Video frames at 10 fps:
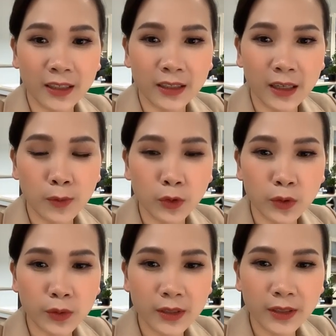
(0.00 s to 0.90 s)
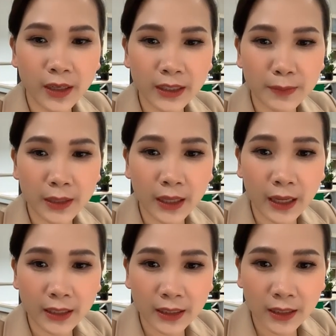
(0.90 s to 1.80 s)
Đợi một chút nữa khi
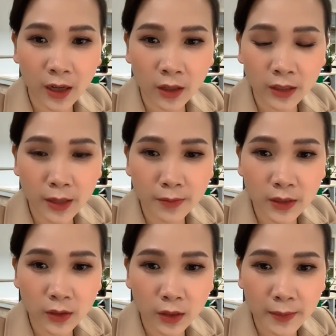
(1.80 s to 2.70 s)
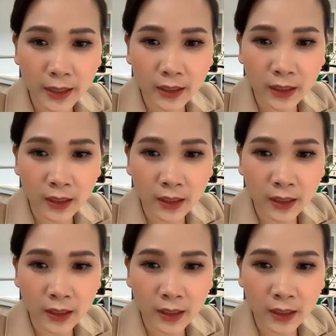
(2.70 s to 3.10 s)
mà có thêm nhiều các bạn